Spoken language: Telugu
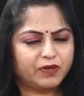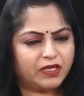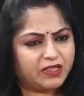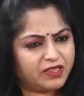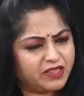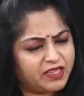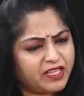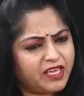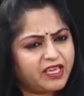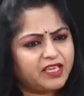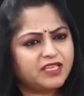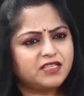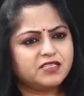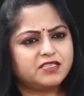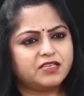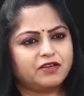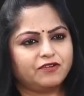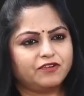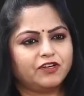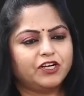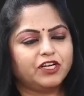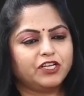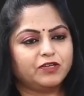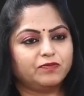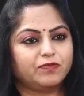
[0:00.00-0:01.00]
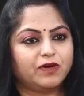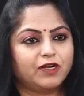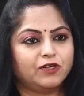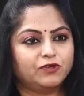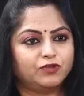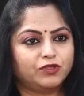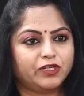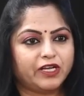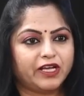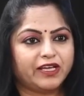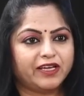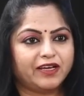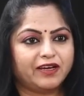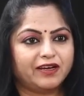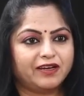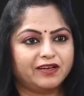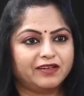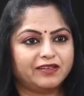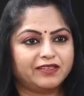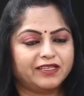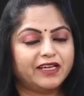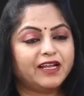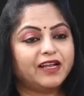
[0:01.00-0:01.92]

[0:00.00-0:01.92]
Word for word: ప్రత్యేకించి ఏమైనా నియమాలు ఉంటాయా